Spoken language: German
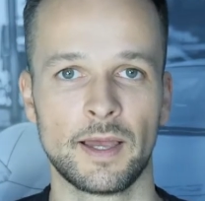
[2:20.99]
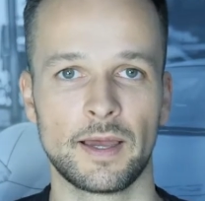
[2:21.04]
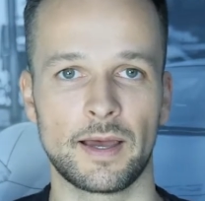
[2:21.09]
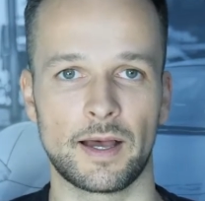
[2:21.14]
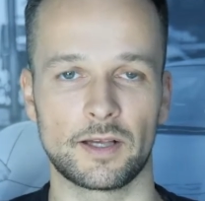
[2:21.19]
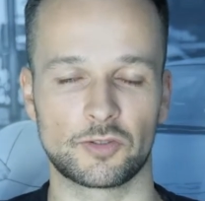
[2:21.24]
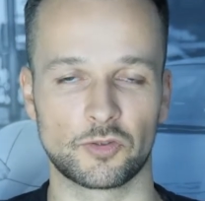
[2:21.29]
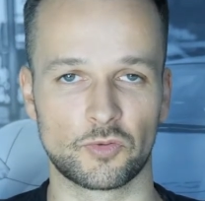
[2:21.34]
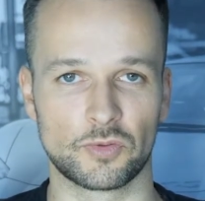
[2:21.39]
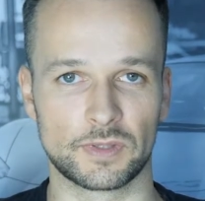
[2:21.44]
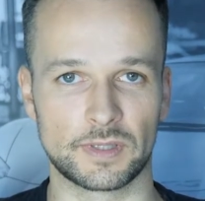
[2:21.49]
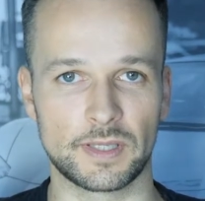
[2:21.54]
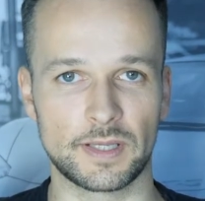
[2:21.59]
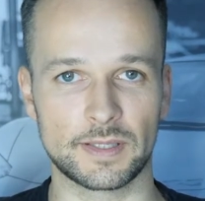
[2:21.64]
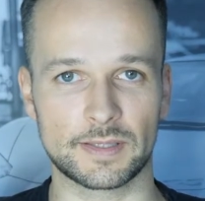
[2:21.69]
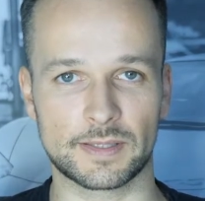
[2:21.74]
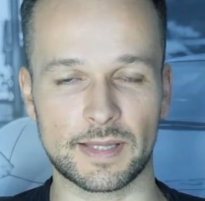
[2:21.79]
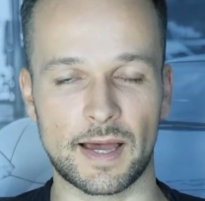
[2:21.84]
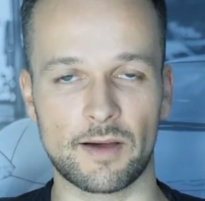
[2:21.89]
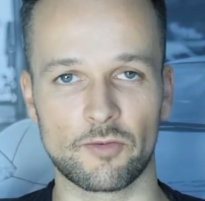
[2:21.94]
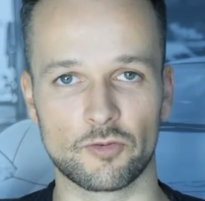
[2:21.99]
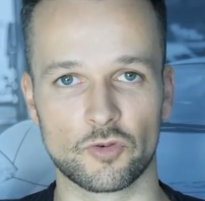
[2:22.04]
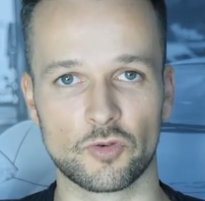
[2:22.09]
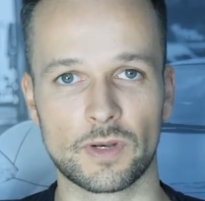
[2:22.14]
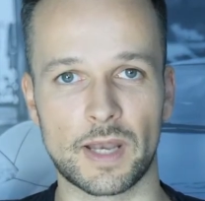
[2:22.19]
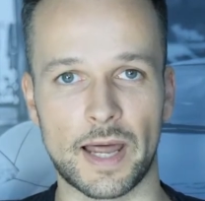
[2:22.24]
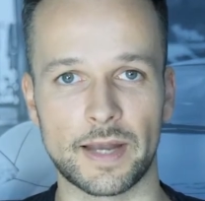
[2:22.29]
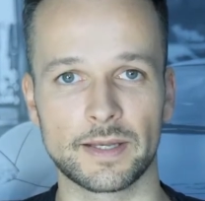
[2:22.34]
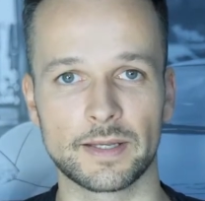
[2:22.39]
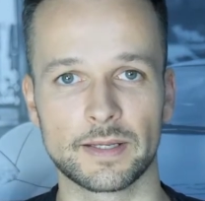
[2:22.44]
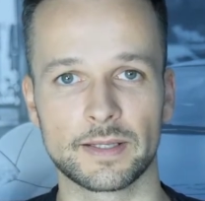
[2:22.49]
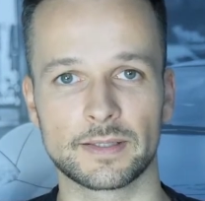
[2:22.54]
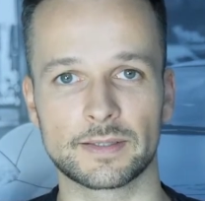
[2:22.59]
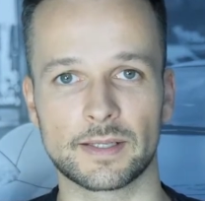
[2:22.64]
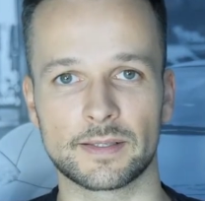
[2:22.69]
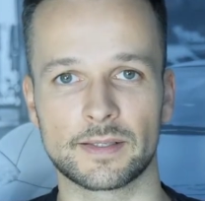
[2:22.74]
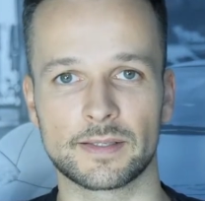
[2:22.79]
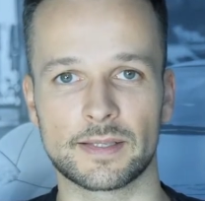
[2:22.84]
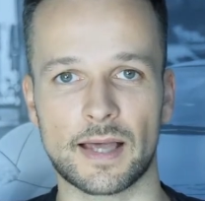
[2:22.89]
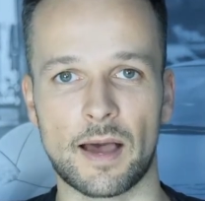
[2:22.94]
Also du siehst, da wo du landest,
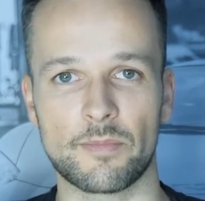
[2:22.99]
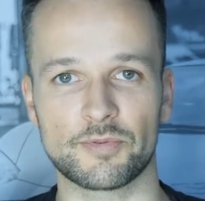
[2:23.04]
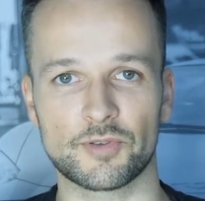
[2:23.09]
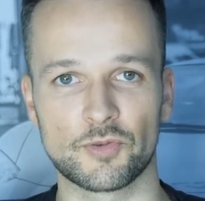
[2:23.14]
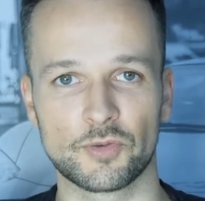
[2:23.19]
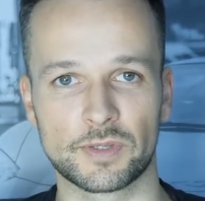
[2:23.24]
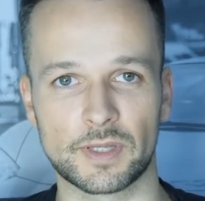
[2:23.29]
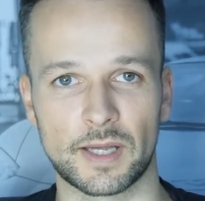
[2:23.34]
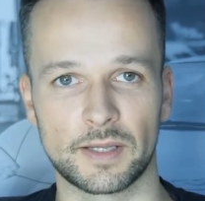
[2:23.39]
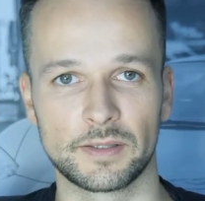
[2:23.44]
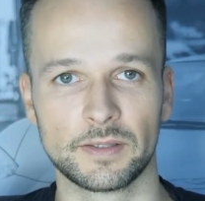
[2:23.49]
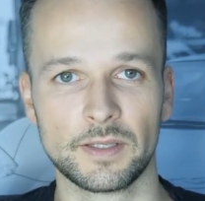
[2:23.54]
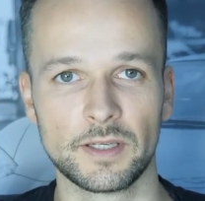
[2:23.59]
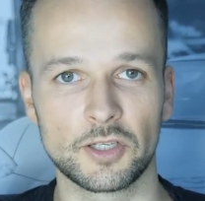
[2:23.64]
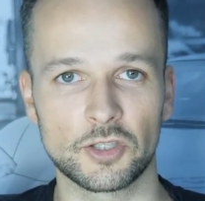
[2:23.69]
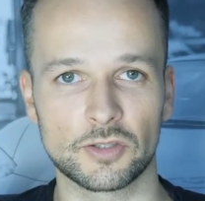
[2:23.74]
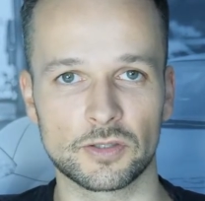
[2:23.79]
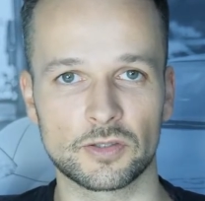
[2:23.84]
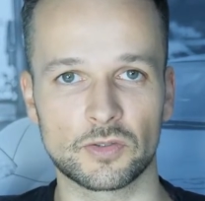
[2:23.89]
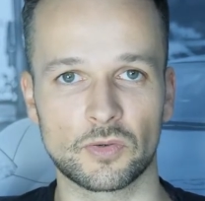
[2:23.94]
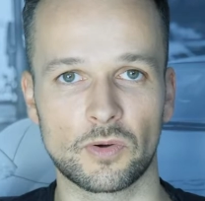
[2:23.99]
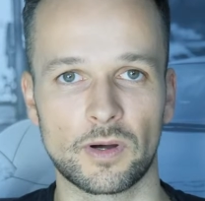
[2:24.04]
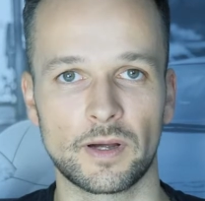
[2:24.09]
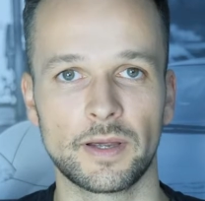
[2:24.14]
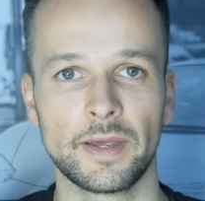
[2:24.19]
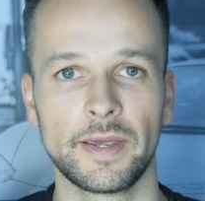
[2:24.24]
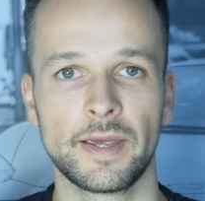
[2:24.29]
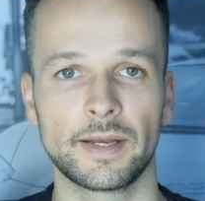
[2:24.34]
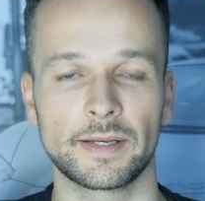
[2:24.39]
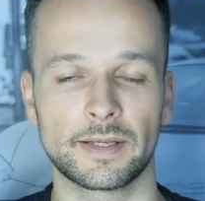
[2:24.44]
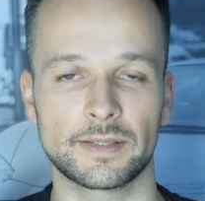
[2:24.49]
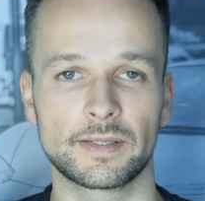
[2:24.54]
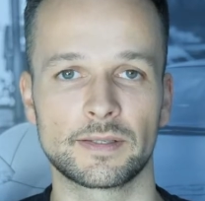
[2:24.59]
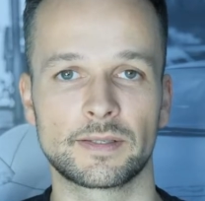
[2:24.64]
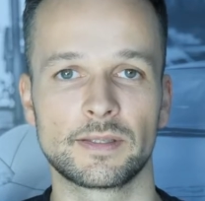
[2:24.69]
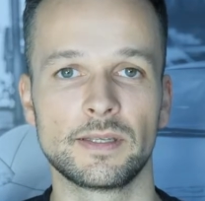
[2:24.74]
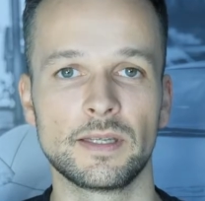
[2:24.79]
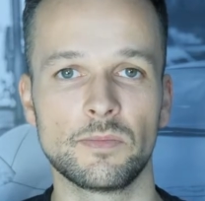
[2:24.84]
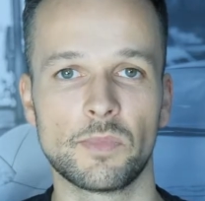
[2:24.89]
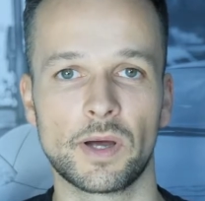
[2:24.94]
das ist absolut kein Nischenstore, das
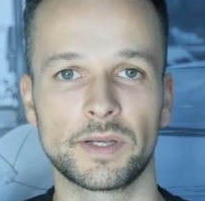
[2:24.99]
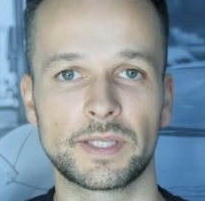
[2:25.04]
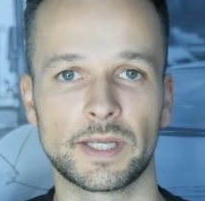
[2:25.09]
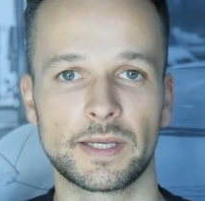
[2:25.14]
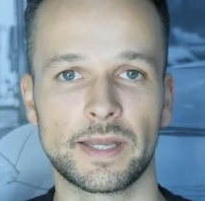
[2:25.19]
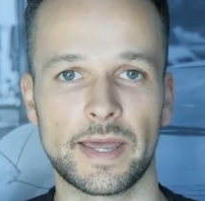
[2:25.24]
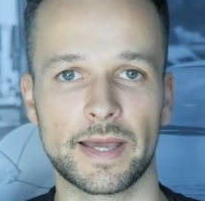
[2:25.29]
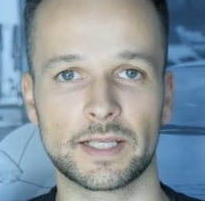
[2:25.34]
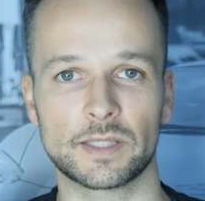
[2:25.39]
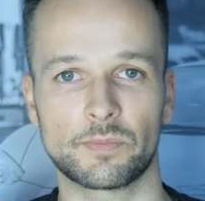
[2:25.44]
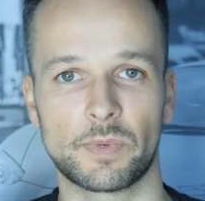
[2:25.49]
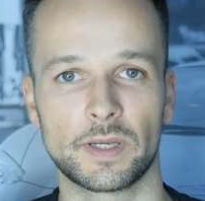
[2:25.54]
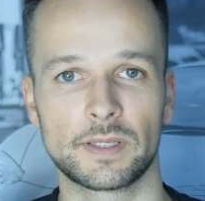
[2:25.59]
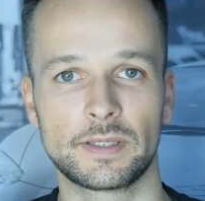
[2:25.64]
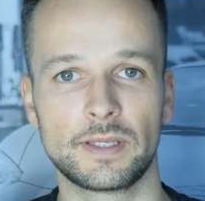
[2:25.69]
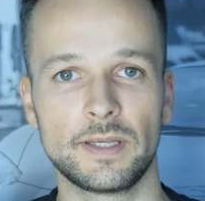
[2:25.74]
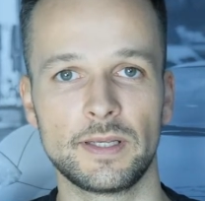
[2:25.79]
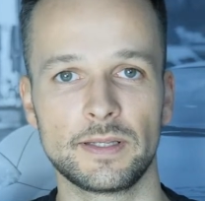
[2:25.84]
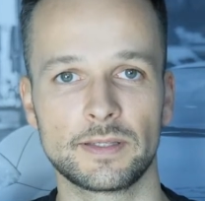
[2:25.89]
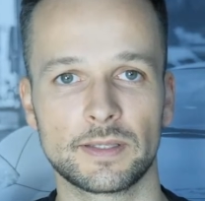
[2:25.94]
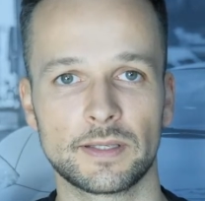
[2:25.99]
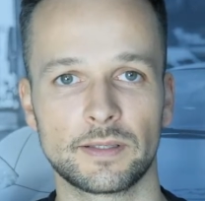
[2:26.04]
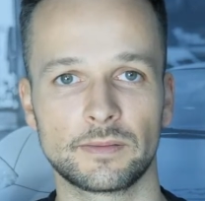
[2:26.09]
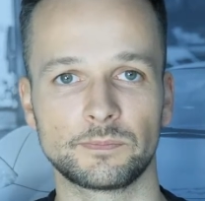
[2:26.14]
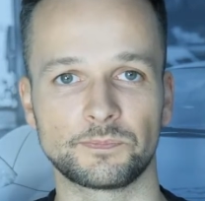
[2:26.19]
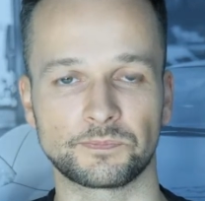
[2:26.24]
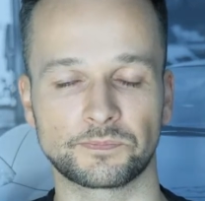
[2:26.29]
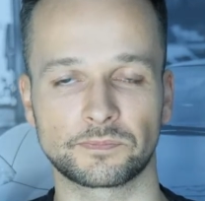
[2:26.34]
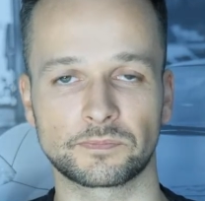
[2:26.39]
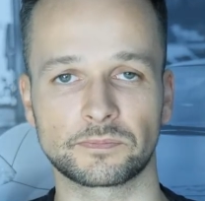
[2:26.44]
ist niemand, der eine Expertise